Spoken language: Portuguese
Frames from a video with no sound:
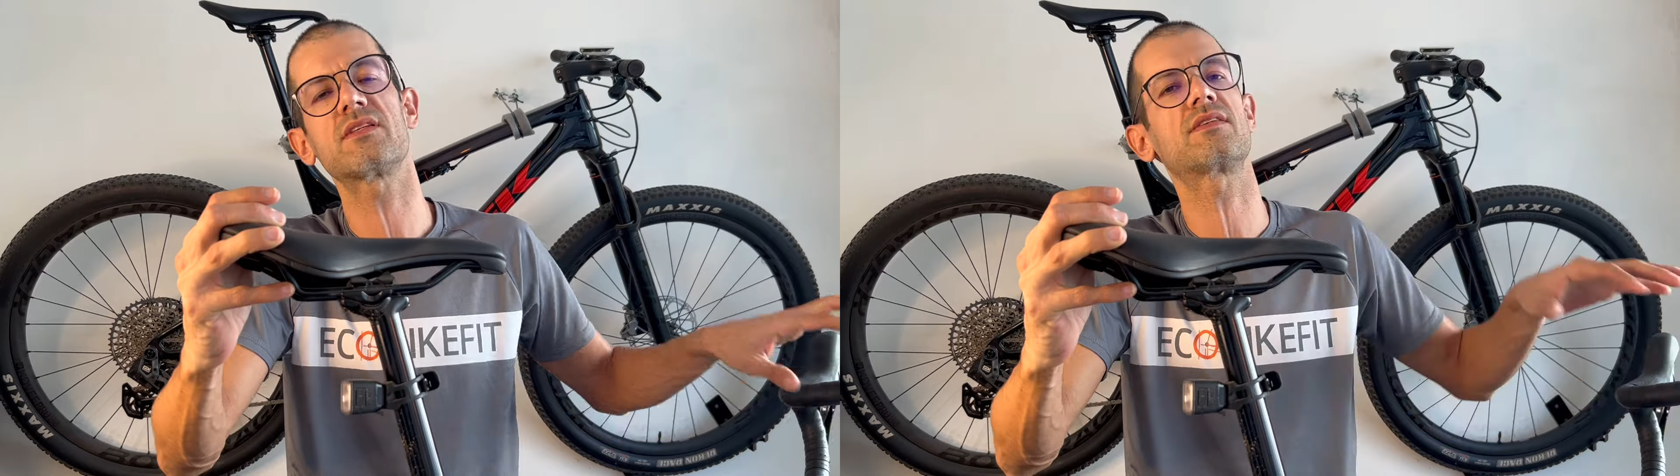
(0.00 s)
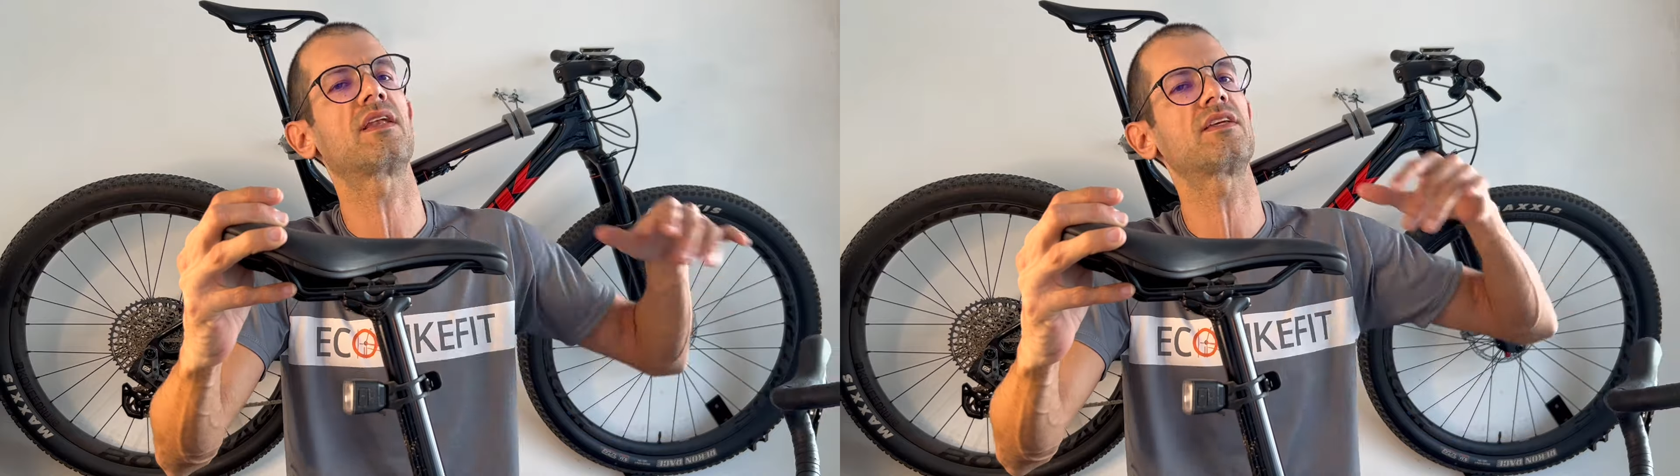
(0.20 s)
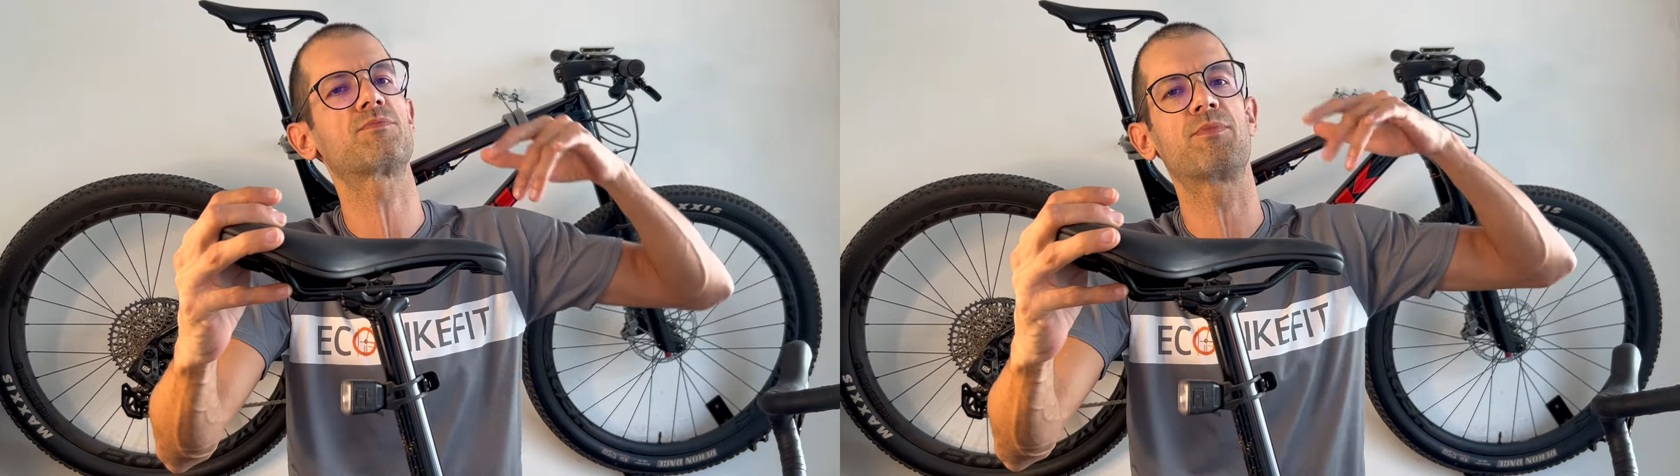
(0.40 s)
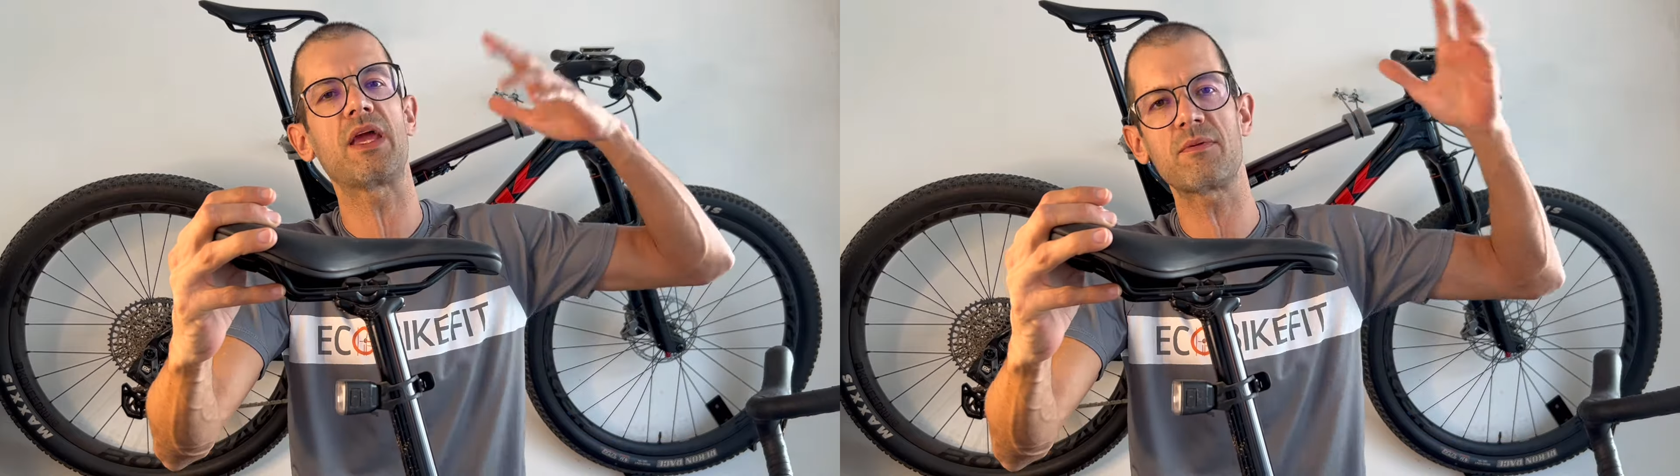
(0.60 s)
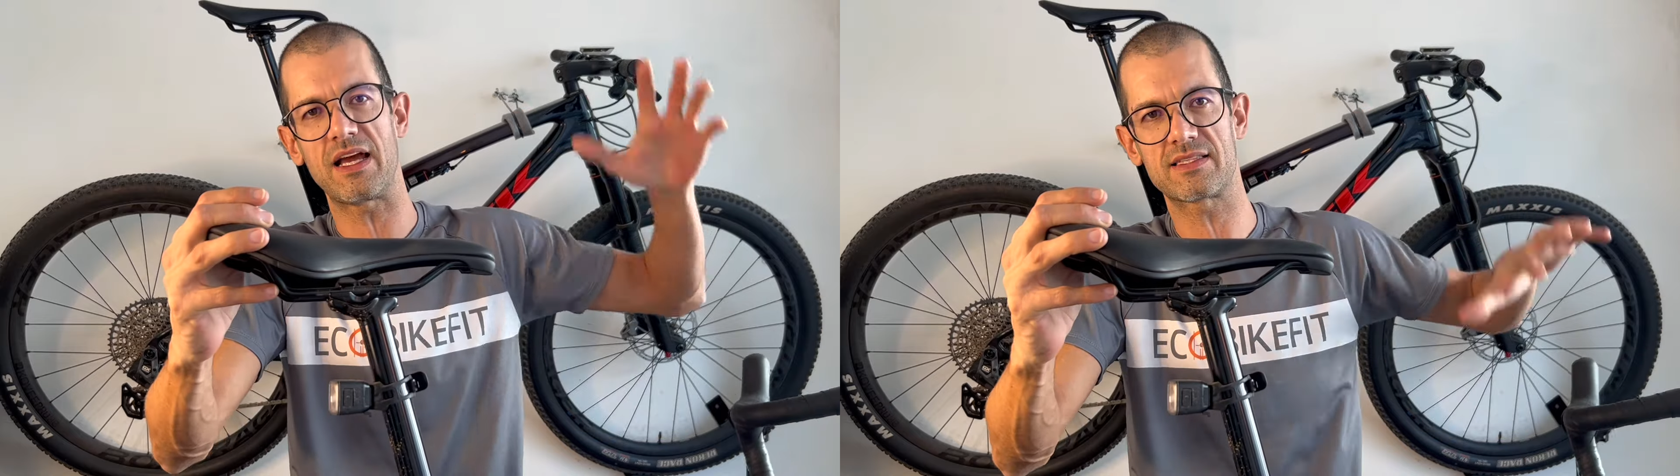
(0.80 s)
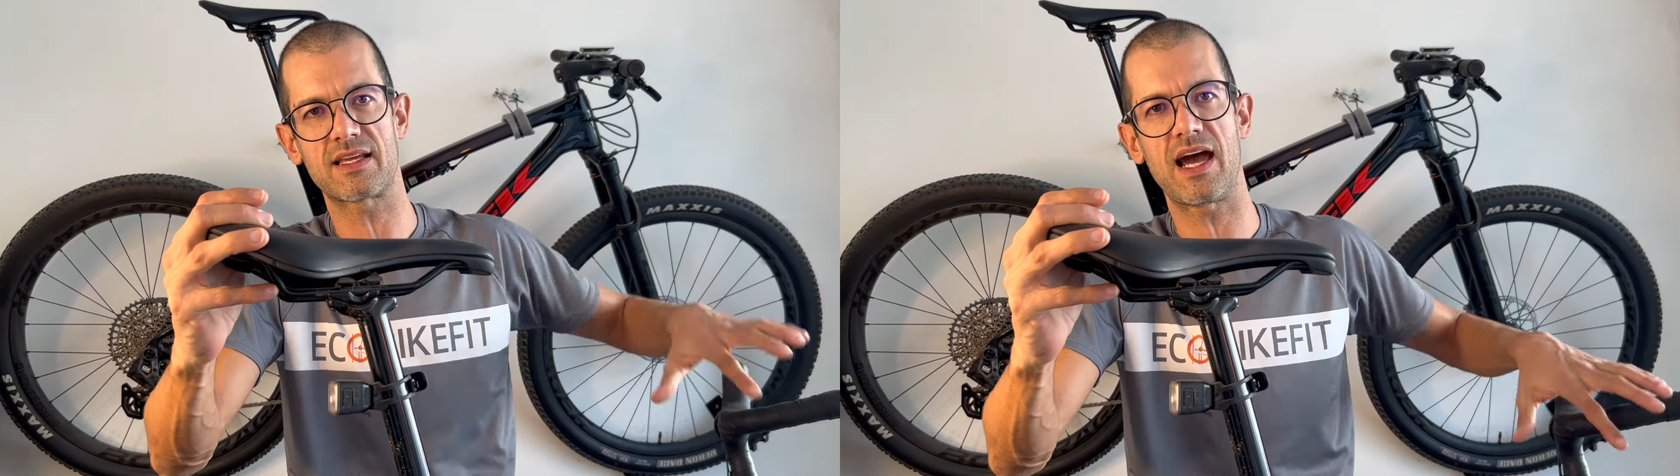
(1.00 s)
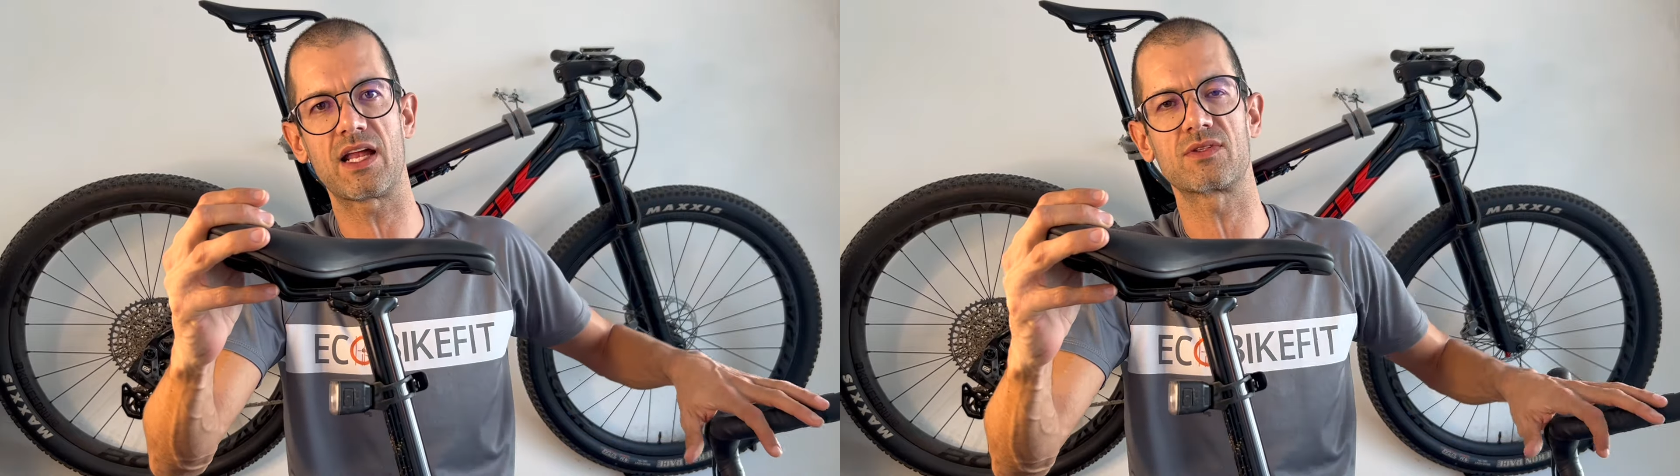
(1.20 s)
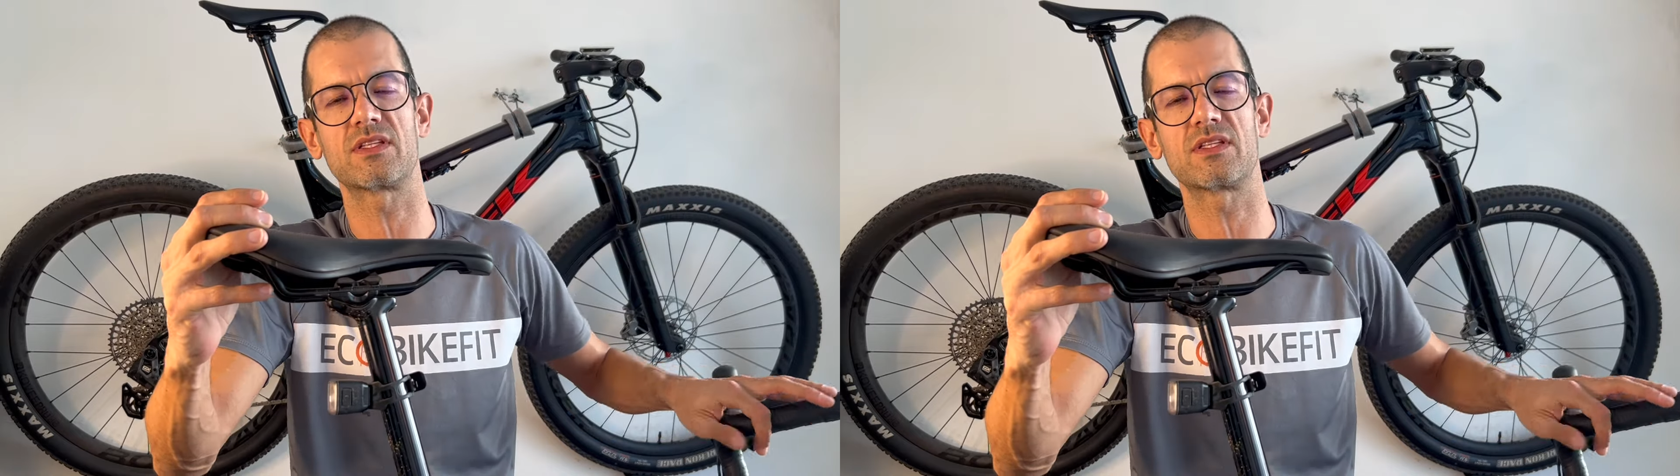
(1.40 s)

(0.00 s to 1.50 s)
selins bem mais caros.